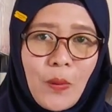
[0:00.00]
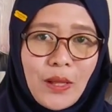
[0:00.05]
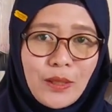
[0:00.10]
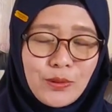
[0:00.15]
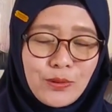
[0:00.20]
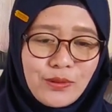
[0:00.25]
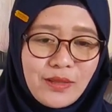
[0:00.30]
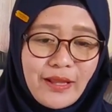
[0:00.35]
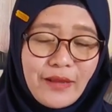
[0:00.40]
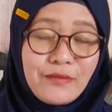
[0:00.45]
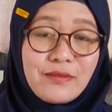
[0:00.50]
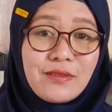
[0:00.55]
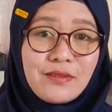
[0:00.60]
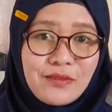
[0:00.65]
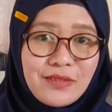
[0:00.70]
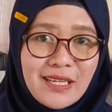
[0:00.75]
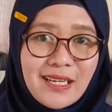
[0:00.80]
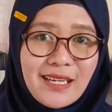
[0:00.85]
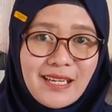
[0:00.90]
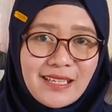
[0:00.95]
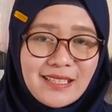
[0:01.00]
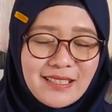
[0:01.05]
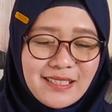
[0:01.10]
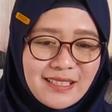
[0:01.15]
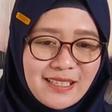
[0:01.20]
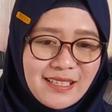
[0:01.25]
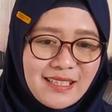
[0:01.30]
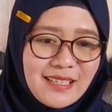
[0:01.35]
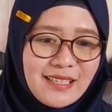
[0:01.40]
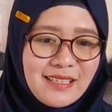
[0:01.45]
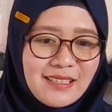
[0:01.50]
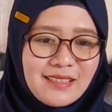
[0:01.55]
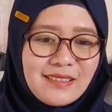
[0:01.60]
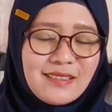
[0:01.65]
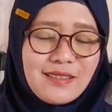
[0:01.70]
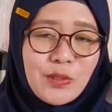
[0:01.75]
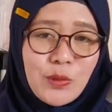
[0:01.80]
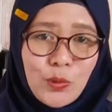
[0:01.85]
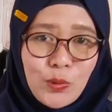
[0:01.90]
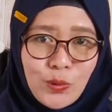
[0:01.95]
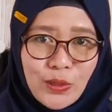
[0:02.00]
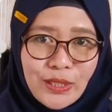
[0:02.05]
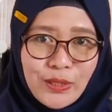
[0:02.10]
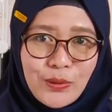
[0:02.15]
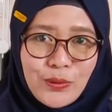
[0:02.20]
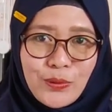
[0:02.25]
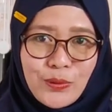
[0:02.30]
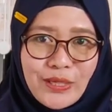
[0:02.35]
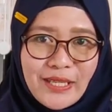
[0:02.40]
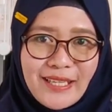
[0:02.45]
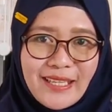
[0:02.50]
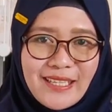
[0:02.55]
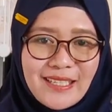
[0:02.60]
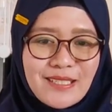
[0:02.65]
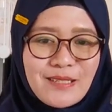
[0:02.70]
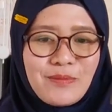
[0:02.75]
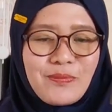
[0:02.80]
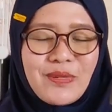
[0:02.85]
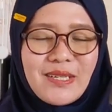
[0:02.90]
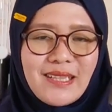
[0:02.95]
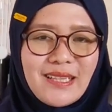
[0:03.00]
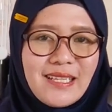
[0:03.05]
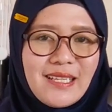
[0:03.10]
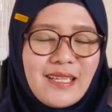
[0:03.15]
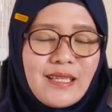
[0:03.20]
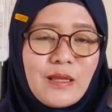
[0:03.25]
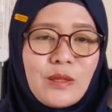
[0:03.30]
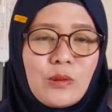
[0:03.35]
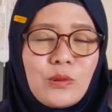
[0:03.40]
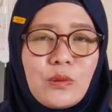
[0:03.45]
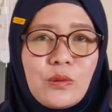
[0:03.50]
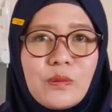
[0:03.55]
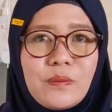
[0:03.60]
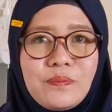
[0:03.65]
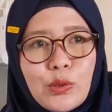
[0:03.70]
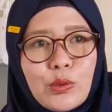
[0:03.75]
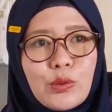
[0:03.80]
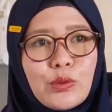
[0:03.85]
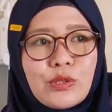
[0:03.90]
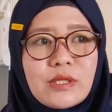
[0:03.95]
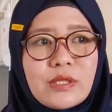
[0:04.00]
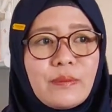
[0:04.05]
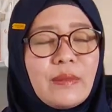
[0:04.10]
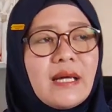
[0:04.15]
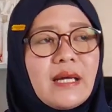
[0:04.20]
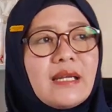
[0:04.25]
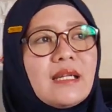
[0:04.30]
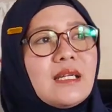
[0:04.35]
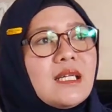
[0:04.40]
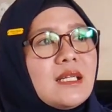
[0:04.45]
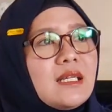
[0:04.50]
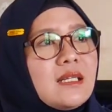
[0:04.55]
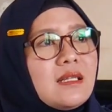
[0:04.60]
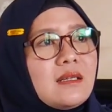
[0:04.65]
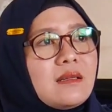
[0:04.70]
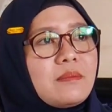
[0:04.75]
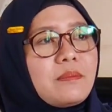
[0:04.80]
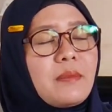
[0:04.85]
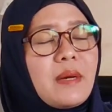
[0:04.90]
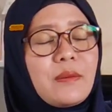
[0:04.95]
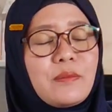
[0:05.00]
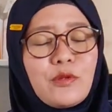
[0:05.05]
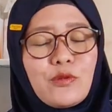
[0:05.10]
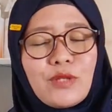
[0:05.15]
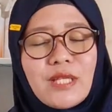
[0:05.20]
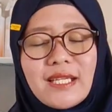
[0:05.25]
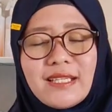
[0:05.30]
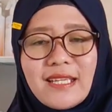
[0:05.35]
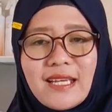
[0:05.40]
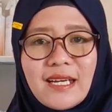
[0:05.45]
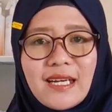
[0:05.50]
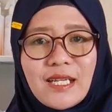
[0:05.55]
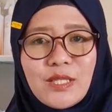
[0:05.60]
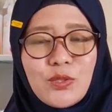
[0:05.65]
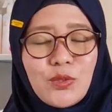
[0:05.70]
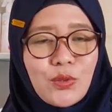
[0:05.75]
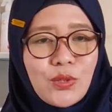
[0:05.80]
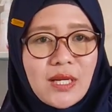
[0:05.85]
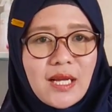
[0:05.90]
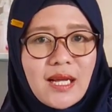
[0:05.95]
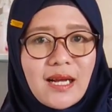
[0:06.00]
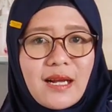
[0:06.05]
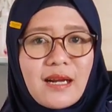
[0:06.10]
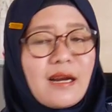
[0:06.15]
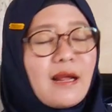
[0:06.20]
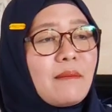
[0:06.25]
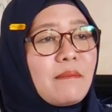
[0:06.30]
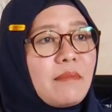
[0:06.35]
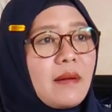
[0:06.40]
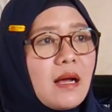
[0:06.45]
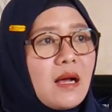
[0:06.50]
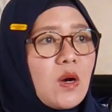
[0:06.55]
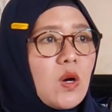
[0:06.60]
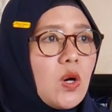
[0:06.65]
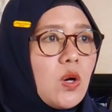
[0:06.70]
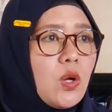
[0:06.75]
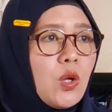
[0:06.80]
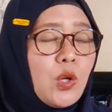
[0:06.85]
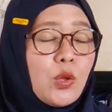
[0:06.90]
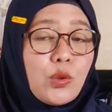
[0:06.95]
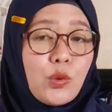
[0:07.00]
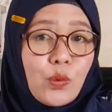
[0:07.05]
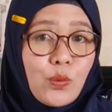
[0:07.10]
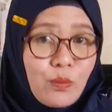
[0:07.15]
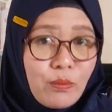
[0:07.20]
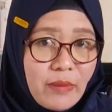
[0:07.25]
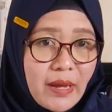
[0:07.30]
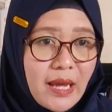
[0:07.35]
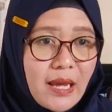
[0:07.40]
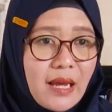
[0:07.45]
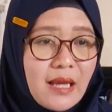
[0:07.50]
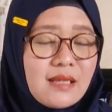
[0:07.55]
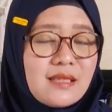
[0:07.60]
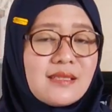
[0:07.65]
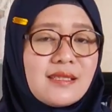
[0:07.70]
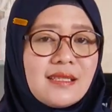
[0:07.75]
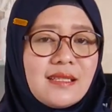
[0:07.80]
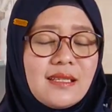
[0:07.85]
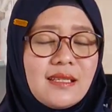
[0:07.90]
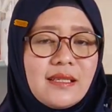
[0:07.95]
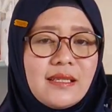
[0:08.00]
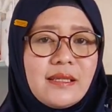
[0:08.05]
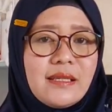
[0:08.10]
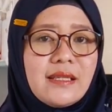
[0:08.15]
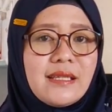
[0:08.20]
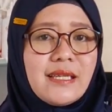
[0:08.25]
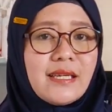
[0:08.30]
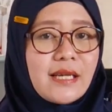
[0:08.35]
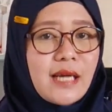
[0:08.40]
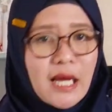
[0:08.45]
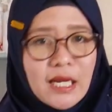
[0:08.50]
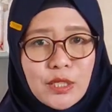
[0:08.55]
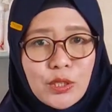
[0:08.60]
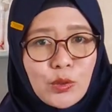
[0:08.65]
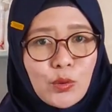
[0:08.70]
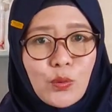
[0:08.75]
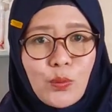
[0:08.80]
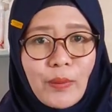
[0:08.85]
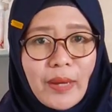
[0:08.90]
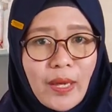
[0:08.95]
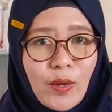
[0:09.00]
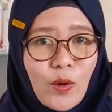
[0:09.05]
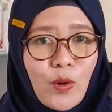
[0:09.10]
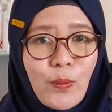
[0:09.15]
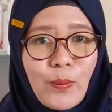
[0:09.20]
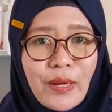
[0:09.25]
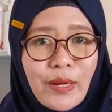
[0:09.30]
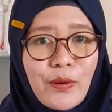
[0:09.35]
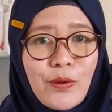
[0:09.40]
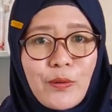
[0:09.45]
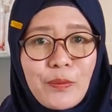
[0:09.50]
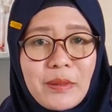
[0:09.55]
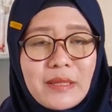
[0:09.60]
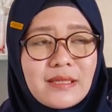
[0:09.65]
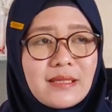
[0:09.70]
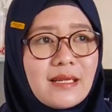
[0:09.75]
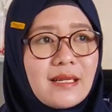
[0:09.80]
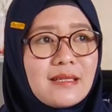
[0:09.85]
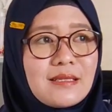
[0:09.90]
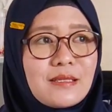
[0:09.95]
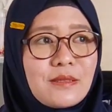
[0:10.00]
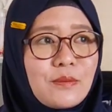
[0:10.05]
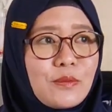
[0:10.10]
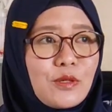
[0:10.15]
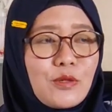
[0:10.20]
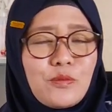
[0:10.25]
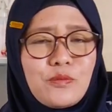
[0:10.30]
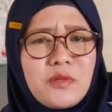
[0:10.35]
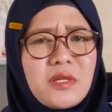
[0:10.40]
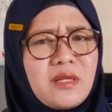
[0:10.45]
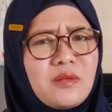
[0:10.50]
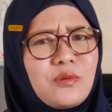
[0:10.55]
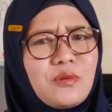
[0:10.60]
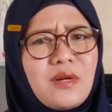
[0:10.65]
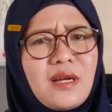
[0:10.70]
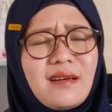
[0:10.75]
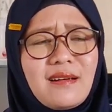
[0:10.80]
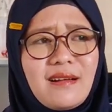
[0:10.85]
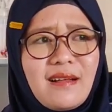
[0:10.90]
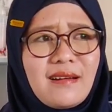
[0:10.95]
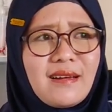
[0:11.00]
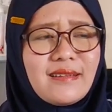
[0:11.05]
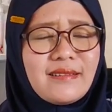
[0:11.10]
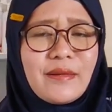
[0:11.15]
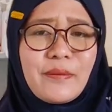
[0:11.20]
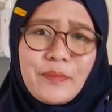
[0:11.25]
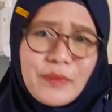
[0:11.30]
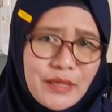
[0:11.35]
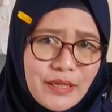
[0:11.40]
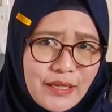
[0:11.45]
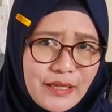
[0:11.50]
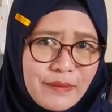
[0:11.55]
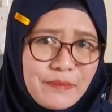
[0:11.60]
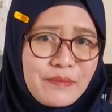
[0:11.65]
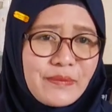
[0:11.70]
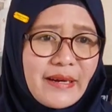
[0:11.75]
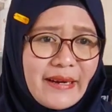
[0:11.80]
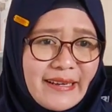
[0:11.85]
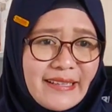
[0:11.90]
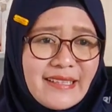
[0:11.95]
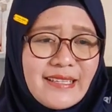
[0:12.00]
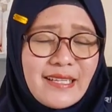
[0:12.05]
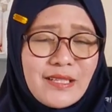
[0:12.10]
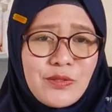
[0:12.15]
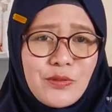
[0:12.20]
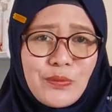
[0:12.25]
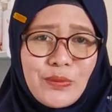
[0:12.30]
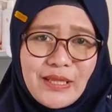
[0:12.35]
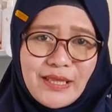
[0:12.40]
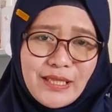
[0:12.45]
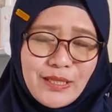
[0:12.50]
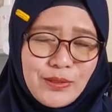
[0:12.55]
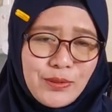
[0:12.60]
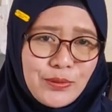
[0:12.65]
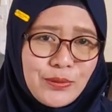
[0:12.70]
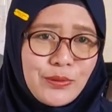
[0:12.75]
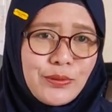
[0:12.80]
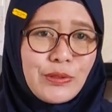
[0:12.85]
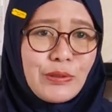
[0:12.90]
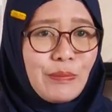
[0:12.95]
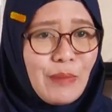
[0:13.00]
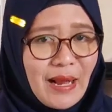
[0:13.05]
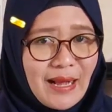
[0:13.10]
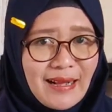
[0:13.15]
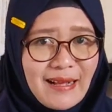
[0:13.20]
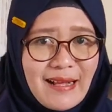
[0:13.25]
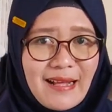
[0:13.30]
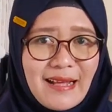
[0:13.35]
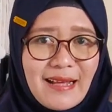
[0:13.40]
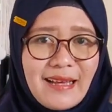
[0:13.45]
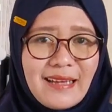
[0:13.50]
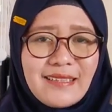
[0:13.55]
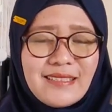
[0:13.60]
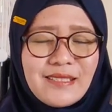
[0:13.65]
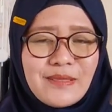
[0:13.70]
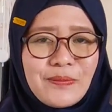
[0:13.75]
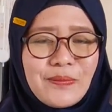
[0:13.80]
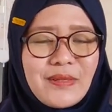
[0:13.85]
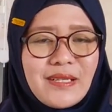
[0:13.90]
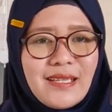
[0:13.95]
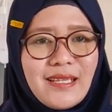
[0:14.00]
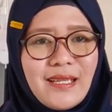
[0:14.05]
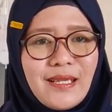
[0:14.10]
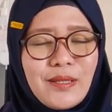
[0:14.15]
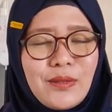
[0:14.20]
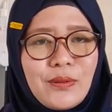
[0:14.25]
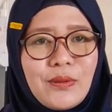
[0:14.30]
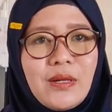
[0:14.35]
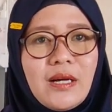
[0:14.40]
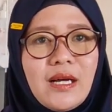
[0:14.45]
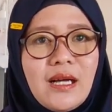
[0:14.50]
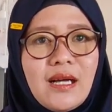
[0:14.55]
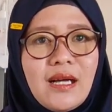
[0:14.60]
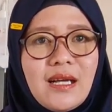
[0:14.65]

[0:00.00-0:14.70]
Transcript: waktu live juga dia guling oh, guling-guling seperti itu terus kemarin Mak Miu tanyakan juga kenapa kok tumben si Kikan itu meong-meong padahal sebelumnya itu kan anaknya pendiam banget ya cuma tidur makan seperti itu